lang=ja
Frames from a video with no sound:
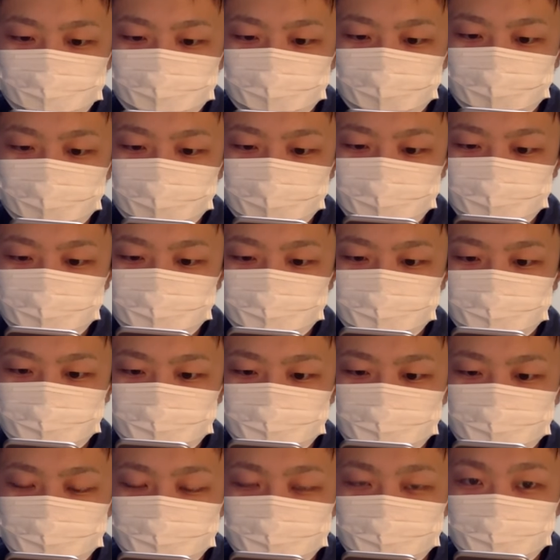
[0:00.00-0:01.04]
嘘だ。
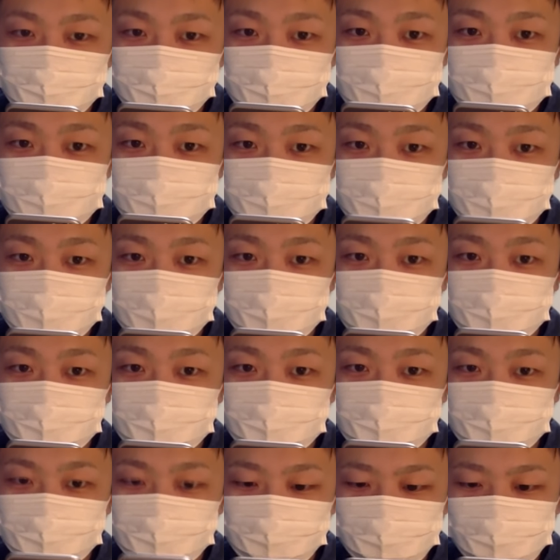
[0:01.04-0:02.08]
マジで？
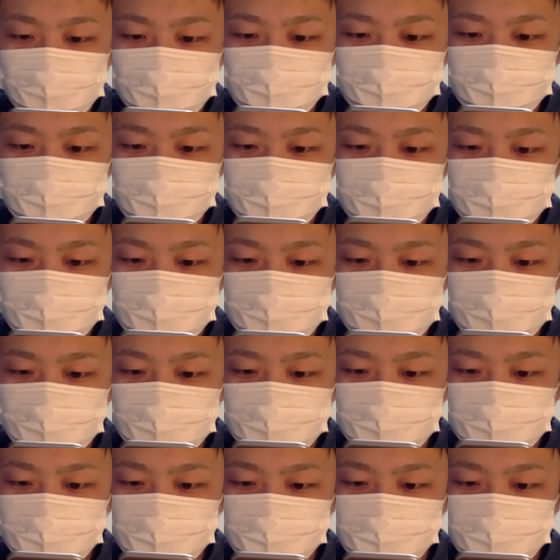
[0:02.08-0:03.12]
こんなに
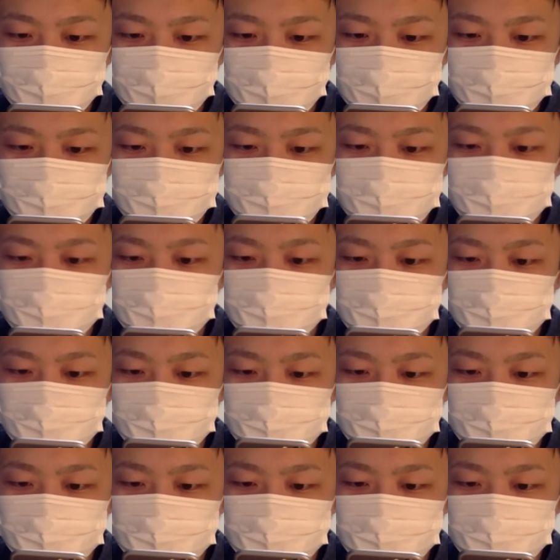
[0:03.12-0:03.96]
上がんないことある？